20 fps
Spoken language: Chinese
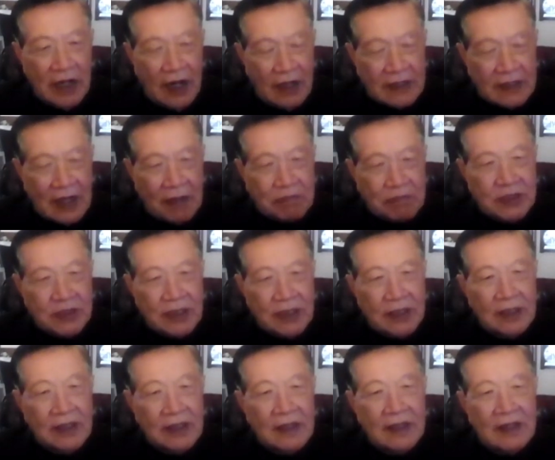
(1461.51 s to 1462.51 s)

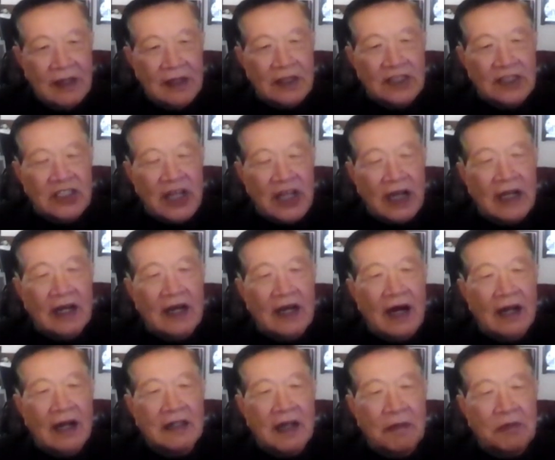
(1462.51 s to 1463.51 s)
autopsy。second
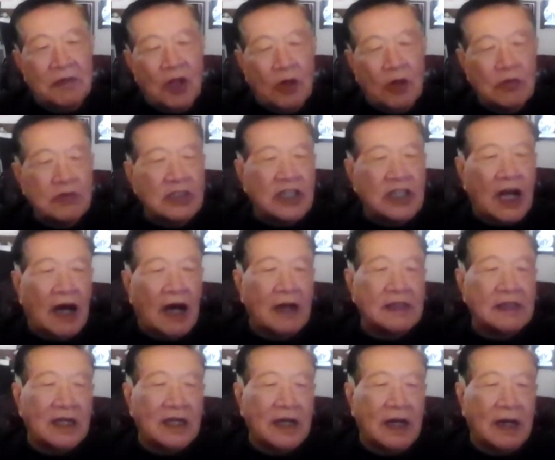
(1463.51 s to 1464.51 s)
autopsy 通
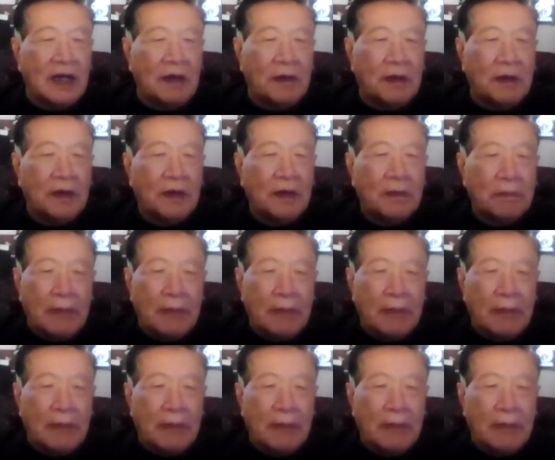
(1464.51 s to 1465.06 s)
常这个